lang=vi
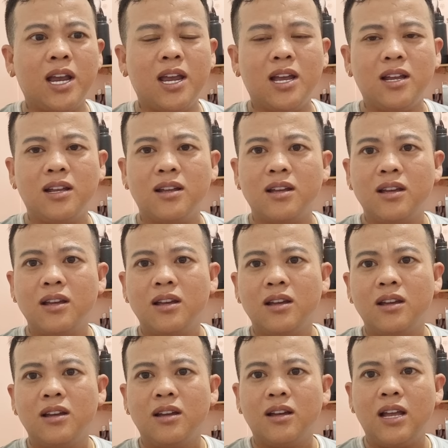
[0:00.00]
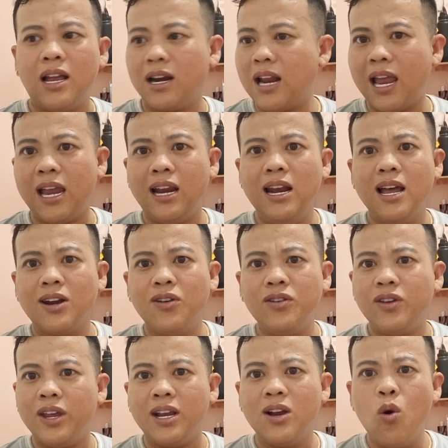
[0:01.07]
kia hàng ngày lên nói
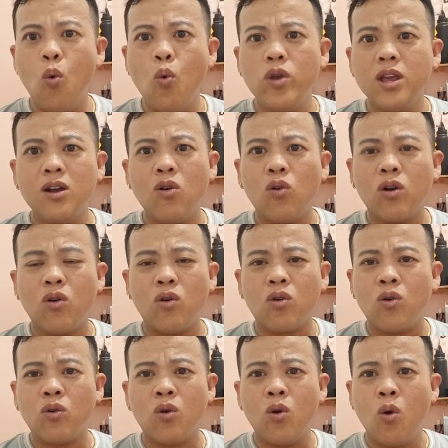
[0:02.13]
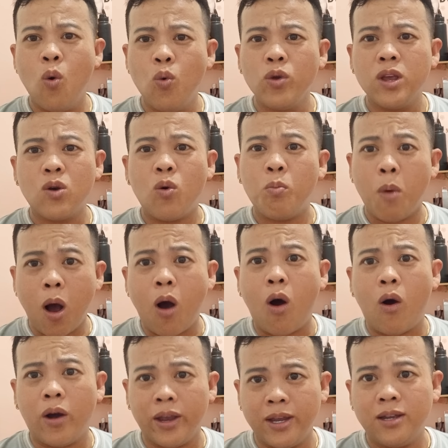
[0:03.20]
chuyện ngu như con, con, con ngu như con
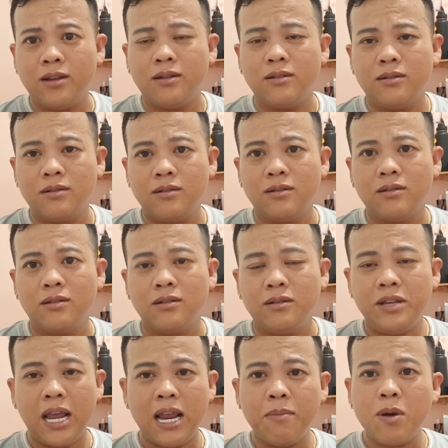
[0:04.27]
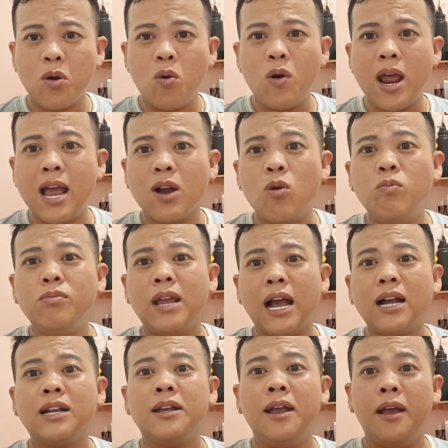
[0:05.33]
bò vậy vậy mà cô lan cũng nhặt
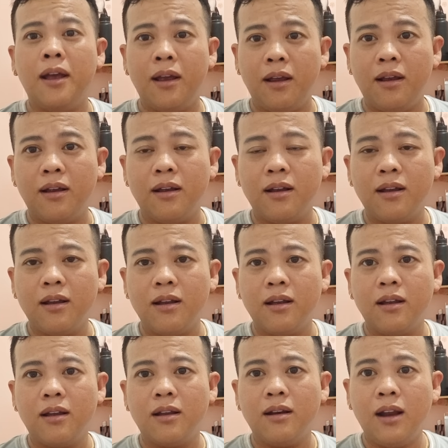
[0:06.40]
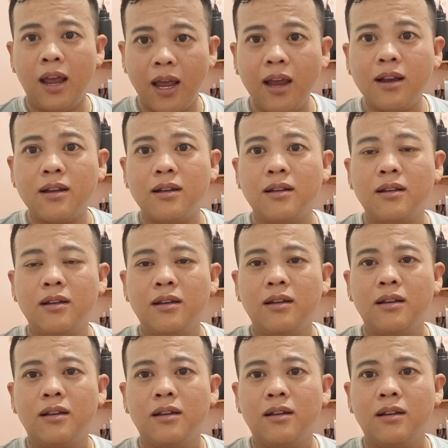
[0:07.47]
về thiệt
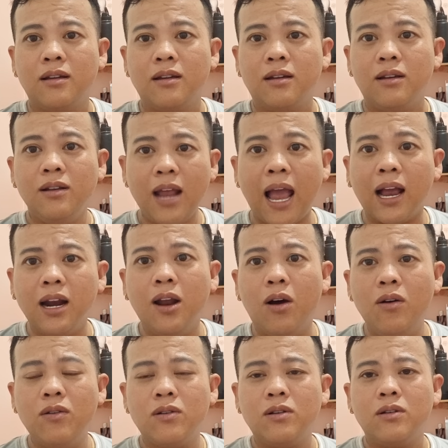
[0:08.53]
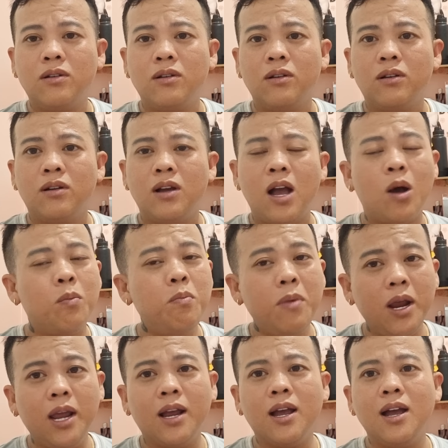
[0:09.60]
thẳng luôn không
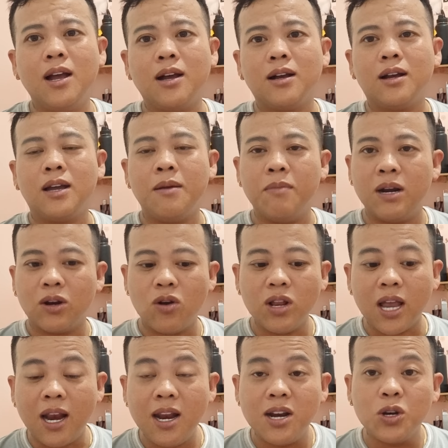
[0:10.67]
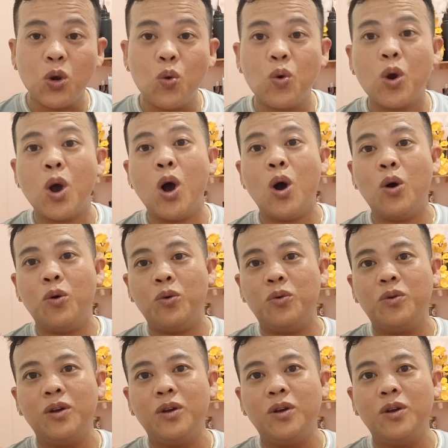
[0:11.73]
biết á, thì mình có thể lên google